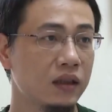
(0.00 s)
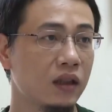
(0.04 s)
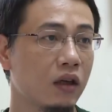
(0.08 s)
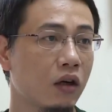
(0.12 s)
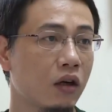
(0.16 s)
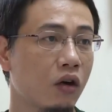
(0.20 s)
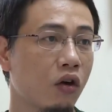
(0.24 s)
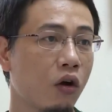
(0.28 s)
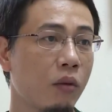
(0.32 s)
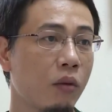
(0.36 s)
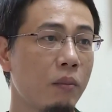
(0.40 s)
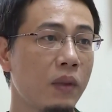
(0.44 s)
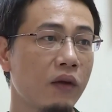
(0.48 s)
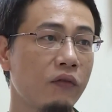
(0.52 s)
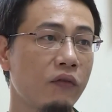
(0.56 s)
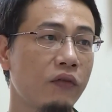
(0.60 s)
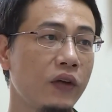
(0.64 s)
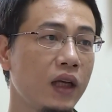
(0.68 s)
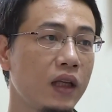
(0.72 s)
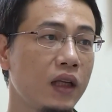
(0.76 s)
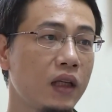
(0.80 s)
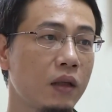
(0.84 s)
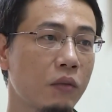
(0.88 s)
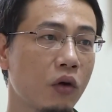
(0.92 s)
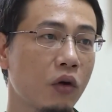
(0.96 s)
Nhà trường nói miễn
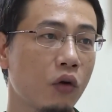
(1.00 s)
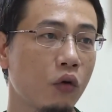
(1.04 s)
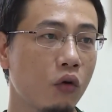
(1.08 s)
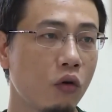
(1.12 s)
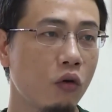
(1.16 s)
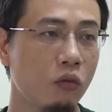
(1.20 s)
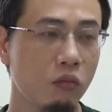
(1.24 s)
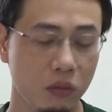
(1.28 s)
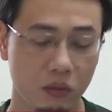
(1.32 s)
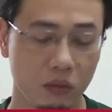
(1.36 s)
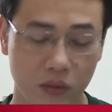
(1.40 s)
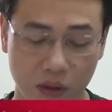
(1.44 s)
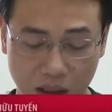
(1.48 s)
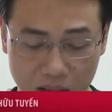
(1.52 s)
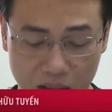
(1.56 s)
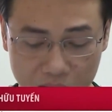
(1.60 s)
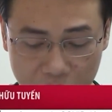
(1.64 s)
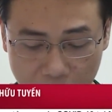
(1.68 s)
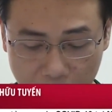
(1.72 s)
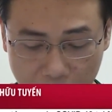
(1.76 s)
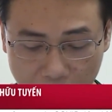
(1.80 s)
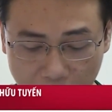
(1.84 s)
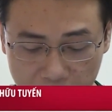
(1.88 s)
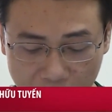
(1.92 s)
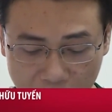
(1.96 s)
phí nhưng mà cuối cùng
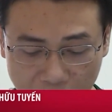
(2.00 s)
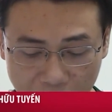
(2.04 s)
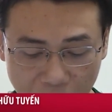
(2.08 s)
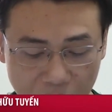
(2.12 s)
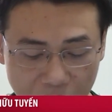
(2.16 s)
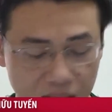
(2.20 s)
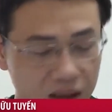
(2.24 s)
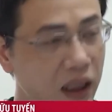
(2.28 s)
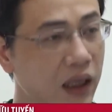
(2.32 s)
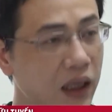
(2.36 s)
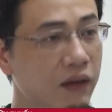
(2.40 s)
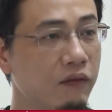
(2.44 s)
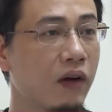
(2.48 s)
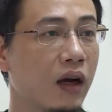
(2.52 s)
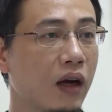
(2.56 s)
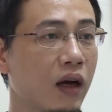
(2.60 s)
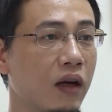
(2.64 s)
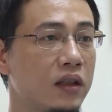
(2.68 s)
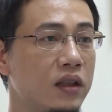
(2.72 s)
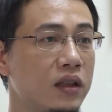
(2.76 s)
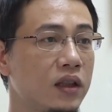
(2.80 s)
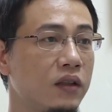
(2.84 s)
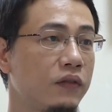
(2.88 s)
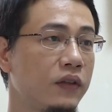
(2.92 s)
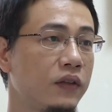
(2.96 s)
nhà trường bóc tách lại tính
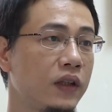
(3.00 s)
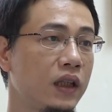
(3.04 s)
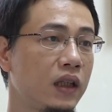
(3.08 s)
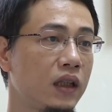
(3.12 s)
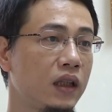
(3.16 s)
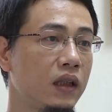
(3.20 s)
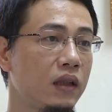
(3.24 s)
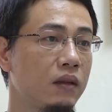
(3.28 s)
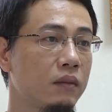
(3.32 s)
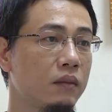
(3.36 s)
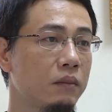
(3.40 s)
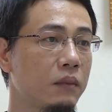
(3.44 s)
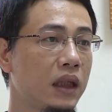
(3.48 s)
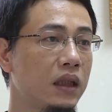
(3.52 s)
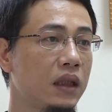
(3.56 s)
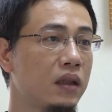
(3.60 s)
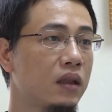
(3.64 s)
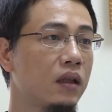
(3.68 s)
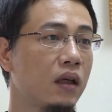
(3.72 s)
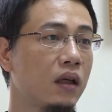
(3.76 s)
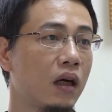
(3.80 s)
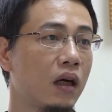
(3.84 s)
vào cái chi phí bình